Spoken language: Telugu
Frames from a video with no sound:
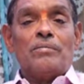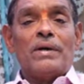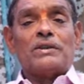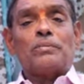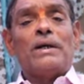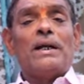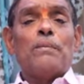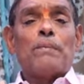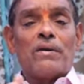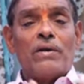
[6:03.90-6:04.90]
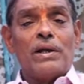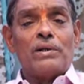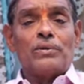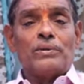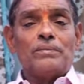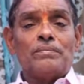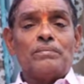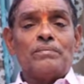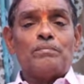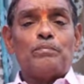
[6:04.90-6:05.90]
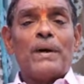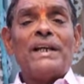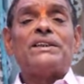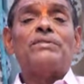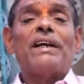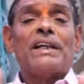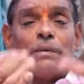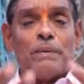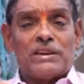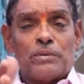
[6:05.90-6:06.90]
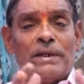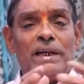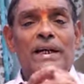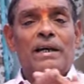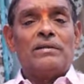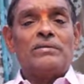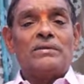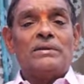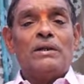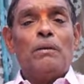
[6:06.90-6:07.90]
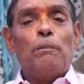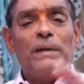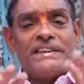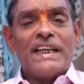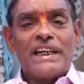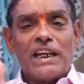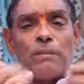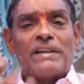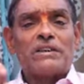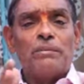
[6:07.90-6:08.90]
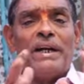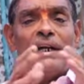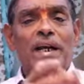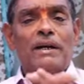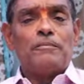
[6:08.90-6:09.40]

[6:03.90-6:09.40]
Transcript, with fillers: పచ్చ మీడియా పర్వాలేదు పైచ్యమెక్కిన పచ్చ మీడియా పిచ్చెక్కిన పచ్చ మీడియా